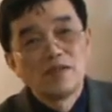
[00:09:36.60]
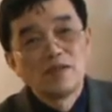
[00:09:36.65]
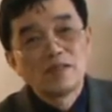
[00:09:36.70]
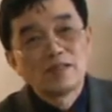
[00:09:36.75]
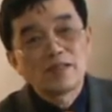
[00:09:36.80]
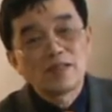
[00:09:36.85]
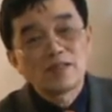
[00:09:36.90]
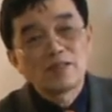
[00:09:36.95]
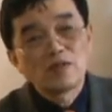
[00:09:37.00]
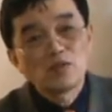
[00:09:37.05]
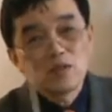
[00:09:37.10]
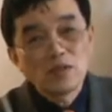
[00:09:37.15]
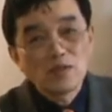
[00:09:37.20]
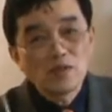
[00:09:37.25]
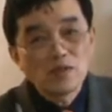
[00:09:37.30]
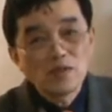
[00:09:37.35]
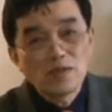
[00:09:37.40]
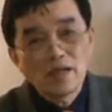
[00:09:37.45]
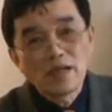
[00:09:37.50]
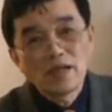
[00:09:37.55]
但是最
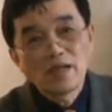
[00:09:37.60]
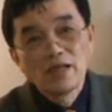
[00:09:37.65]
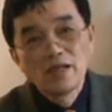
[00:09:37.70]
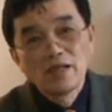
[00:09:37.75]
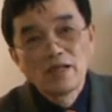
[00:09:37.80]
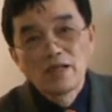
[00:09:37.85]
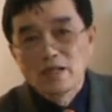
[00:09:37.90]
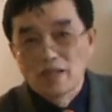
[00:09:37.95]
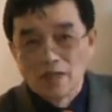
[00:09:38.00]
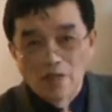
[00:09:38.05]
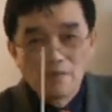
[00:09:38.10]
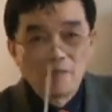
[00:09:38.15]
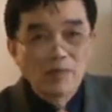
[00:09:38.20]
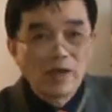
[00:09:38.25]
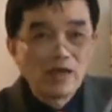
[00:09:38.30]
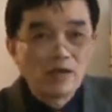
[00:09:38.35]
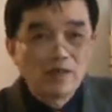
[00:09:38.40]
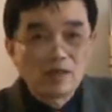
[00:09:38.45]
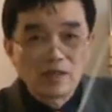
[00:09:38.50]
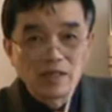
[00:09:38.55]
后呢，可能
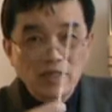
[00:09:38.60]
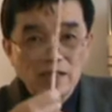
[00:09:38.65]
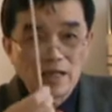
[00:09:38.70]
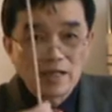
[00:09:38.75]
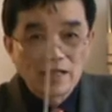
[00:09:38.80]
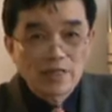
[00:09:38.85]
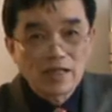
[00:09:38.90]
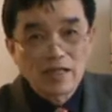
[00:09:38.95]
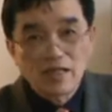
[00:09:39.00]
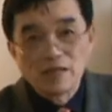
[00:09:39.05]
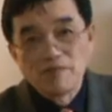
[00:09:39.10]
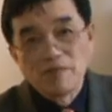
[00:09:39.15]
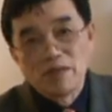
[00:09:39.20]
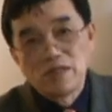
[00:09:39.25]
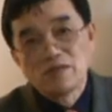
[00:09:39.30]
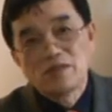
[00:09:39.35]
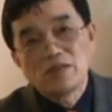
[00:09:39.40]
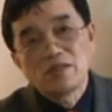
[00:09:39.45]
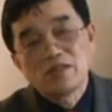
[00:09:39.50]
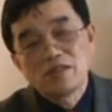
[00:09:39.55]
没有给大家一个
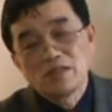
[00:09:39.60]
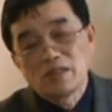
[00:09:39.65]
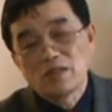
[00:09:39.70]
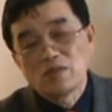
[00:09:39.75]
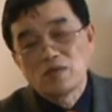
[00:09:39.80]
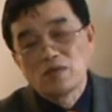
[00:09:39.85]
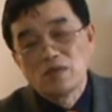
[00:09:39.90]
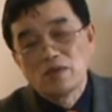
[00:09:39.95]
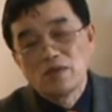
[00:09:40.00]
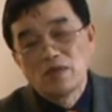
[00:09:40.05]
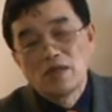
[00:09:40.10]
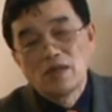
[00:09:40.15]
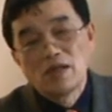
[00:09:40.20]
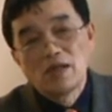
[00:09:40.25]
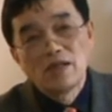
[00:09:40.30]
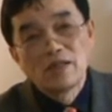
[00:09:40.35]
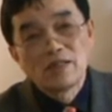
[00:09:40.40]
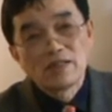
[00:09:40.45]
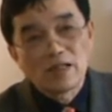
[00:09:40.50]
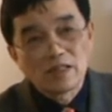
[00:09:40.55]
明确的结果。
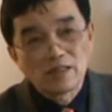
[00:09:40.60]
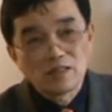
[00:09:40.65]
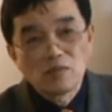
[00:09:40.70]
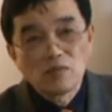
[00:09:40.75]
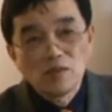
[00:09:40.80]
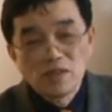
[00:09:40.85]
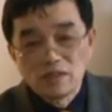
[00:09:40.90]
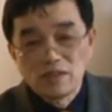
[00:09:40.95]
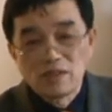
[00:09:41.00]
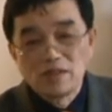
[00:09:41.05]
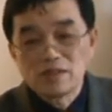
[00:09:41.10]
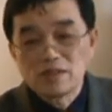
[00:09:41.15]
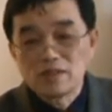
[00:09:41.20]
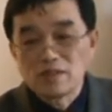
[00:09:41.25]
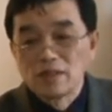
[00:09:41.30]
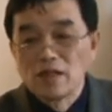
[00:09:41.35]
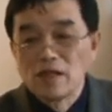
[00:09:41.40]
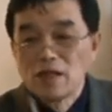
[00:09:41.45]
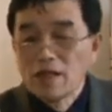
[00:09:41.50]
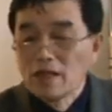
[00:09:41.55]
但是问题
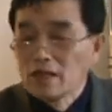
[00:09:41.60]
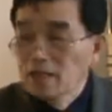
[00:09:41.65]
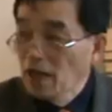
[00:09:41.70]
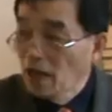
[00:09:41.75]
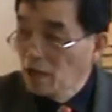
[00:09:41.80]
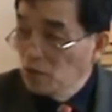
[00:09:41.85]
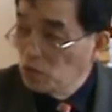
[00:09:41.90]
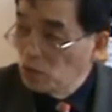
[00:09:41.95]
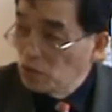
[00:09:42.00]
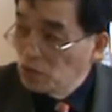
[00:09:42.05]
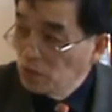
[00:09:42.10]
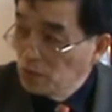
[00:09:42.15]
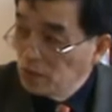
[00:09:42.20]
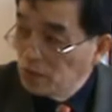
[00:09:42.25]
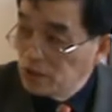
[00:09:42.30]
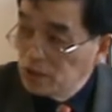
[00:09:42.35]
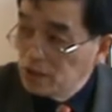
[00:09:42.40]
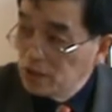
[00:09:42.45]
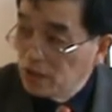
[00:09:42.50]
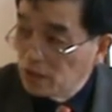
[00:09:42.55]
是，他所用
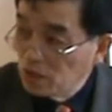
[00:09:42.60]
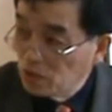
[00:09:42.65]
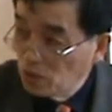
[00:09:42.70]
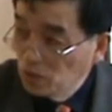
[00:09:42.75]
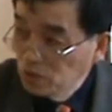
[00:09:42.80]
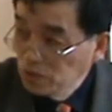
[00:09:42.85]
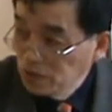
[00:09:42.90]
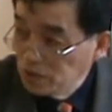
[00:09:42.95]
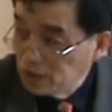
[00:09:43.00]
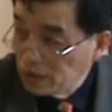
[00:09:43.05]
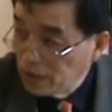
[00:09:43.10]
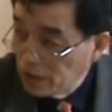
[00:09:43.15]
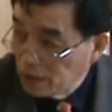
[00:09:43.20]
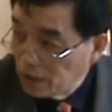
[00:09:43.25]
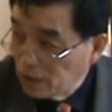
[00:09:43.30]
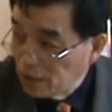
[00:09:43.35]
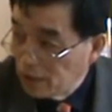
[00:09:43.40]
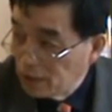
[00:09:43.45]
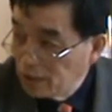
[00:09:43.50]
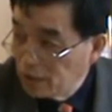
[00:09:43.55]
的这些公式、定
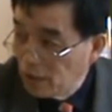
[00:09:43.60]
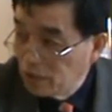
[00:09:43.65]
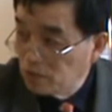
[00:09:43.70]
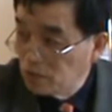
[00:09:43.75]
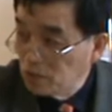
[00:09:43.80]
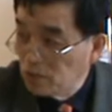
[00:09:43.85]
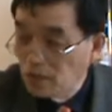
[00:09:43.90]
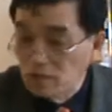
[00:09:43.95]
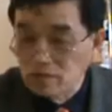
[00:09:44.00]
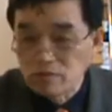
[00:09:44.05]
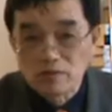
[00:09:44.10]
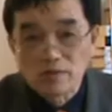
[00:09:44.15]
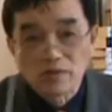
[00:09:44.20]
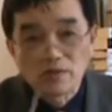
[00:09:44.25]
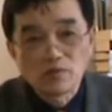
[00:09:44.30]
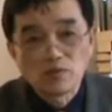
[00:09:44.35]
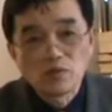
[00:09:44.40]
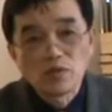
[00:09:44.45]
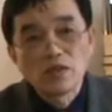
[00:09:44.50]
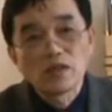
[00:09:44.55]
理、代数函数，
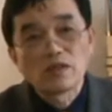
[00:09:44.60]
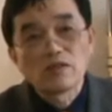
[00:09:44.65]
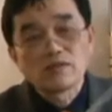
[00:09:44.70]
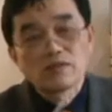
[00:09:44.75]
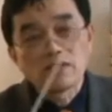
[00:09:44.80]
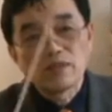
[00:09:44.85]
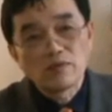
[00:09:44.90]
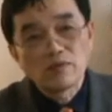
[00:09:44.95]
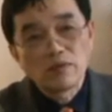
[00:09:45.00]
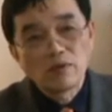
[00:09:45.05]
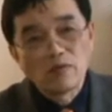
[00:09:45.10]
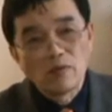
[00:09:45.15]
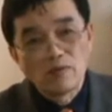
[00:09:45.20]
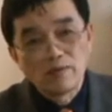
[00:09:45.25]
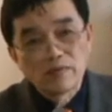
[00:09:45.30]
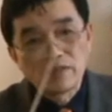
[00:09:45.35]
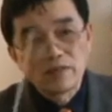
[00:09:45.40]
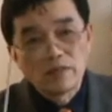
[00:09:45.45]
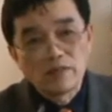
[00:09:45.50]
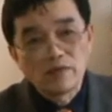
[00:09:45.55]
最后成为我
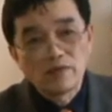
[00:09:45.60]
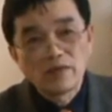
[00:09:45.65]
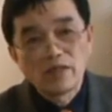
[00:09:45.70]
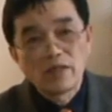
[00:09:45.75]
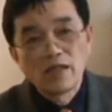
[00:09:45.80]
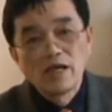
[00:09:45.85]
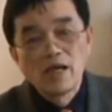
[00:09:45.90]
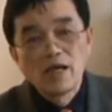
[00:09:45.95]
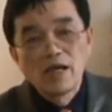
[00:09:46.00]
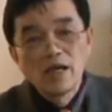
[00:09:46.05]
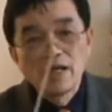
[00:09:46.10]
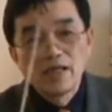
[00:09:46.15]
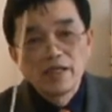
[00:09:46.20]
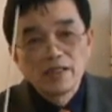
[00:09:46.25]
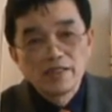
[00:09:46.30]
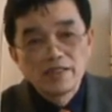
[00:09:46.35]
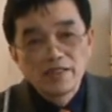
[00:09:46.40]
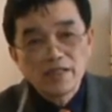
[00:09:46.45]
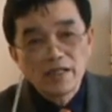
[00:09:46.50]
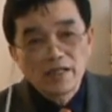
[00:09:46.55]
们人类。
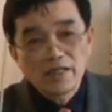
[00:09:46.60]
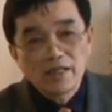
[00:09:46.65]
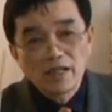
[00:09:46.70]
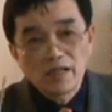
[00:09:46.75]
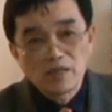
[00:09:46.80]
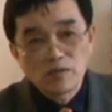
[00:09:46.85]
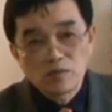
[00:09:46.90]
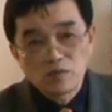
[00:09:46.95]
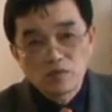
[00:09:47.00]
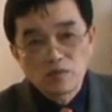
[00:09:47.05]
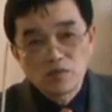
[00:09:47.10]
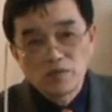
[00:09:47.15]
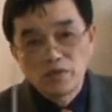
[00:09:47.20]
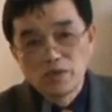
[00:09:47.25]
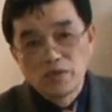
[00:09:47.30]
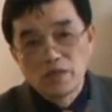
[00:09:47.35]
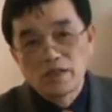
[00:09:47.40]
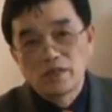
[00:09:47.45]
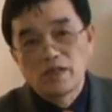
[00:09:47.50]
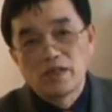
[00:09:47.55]
现代数
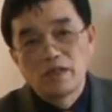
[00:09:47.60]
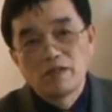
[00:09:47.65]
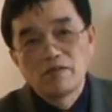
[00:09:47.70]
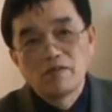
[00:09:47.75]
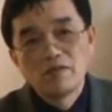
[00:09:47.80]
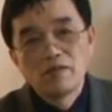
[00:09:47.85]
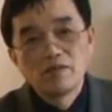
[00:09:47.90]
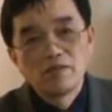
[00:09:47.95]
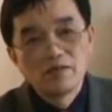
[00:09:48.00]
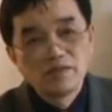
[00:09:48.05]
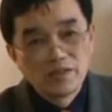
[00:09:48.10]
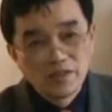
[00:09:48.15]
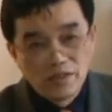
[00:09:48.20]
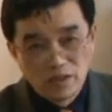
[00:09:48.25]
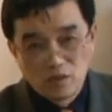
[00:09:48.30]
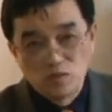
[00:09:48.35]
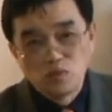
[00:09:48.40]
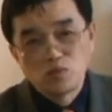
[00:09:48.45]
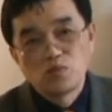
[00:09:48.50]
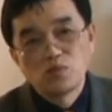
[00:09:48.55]
学的
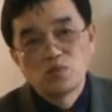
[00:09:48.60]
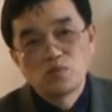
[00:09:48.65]
基础，